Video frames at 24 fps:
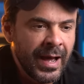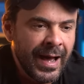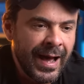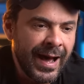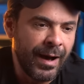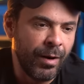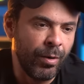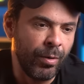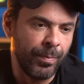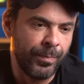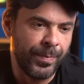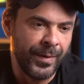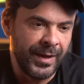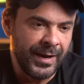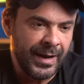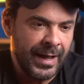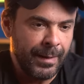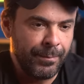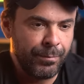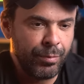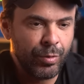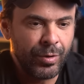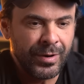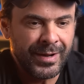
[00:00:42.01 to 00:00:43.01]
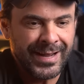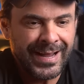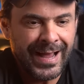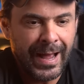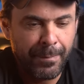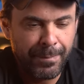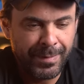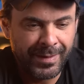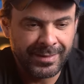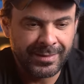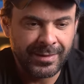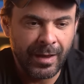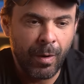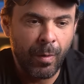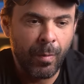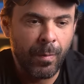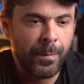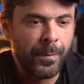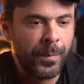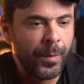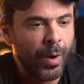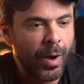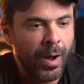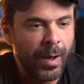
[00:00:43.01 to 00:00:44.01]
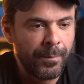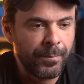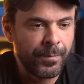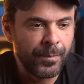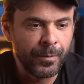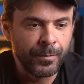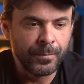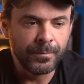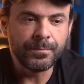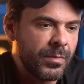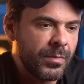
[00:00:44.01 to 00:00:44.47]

a operar por capital próprio,